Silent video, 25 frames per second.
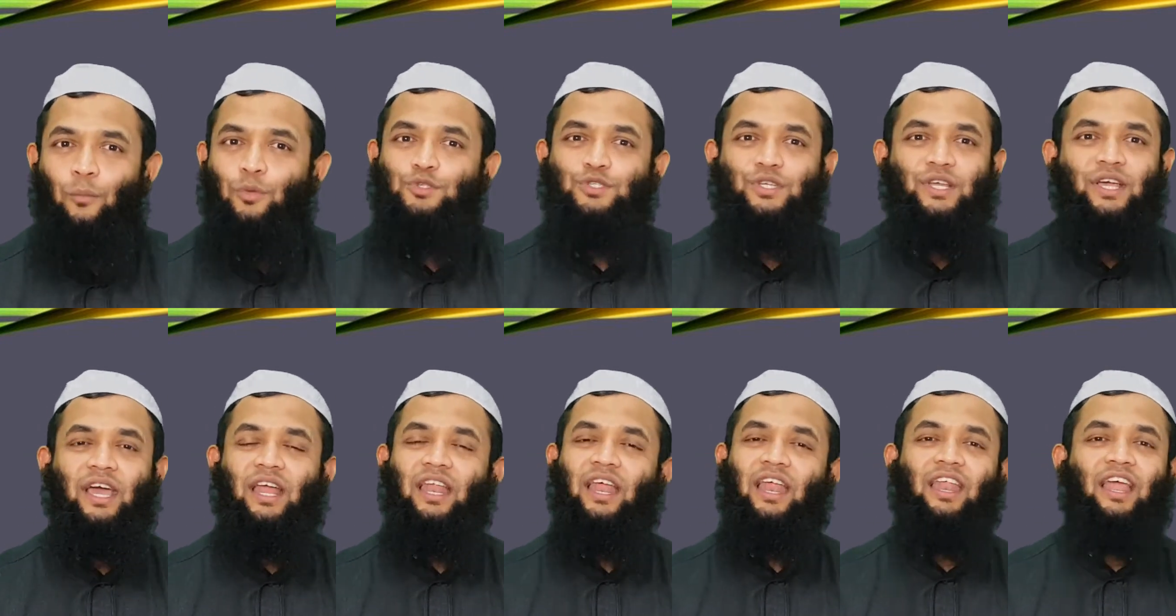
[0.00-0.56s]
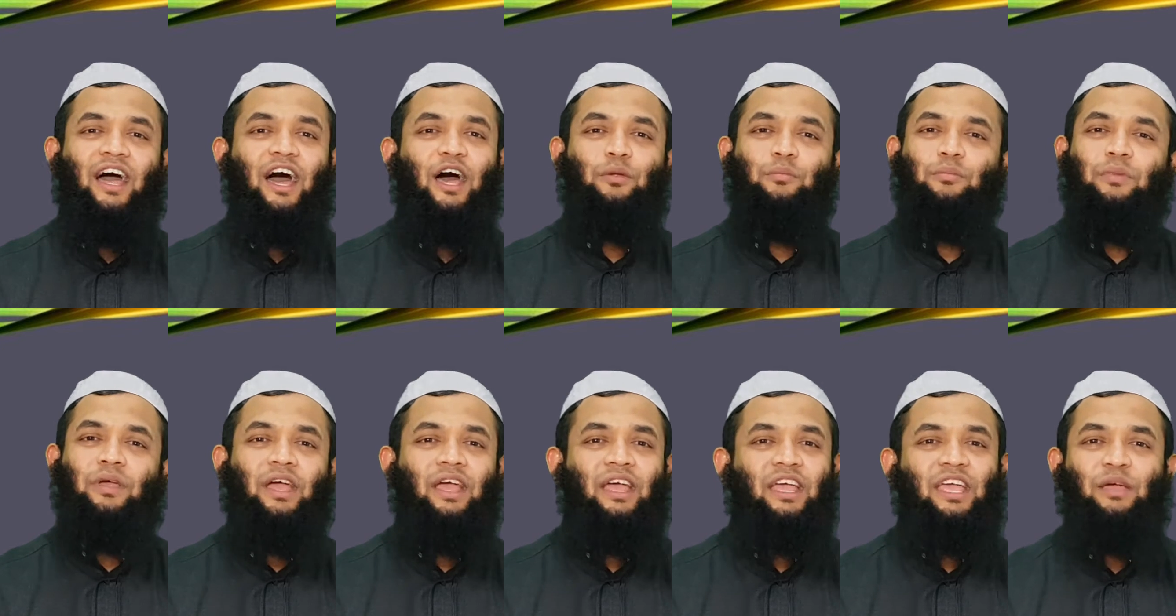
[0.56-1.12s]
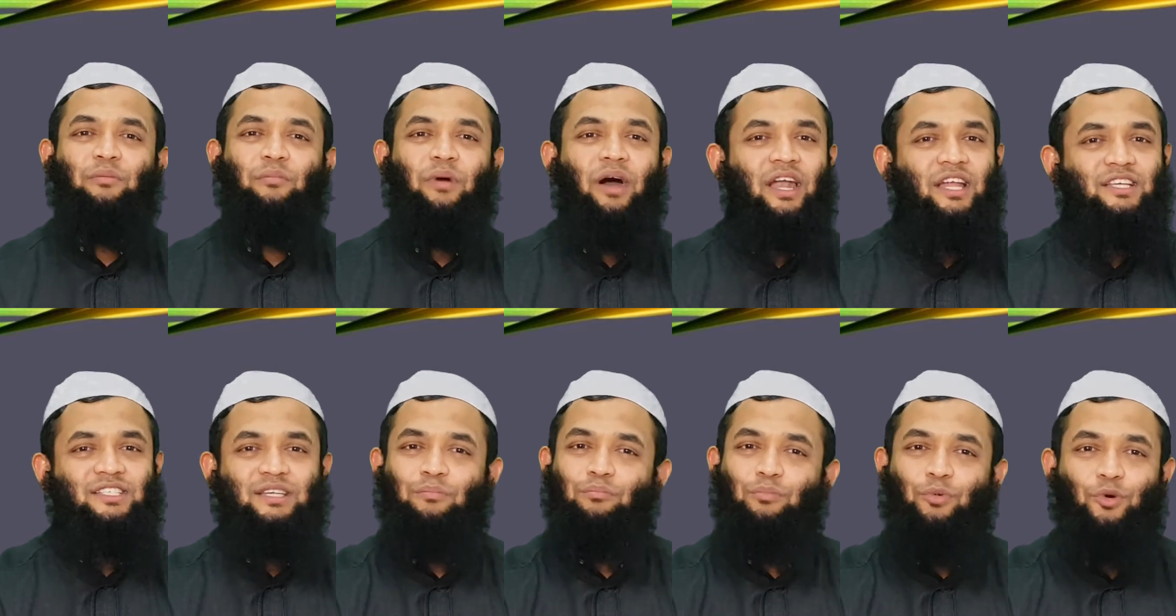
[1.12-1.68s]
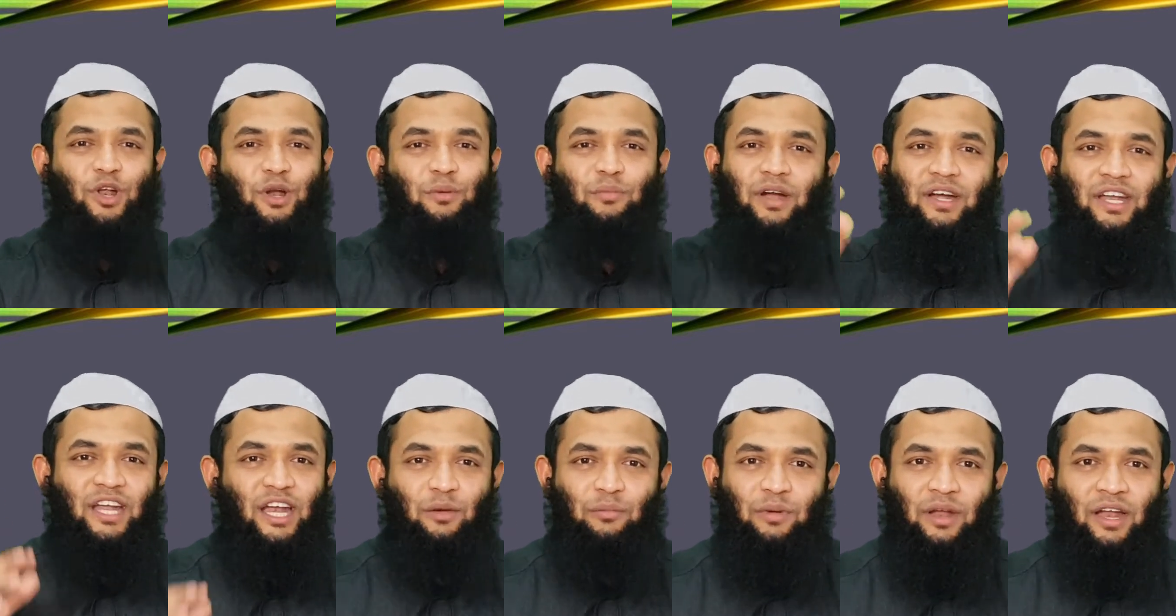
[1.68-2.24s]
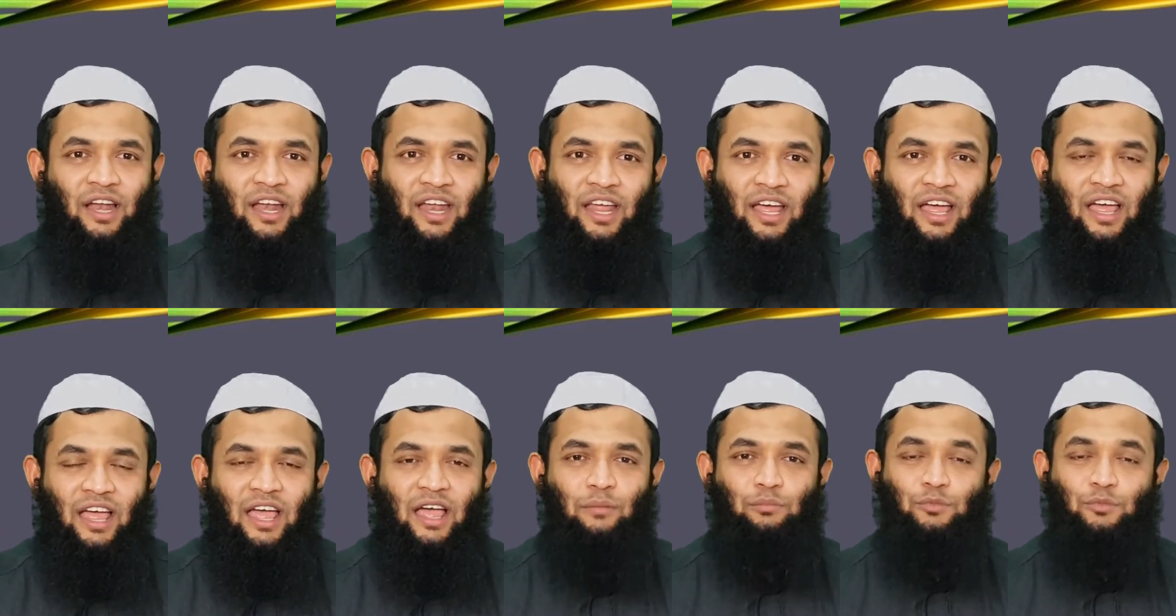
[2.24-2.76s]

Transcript: முஸ்லீம்கள் எல்லாருமே ஈமானில் சம்பூர்ணமான நிலைமையில இல்லை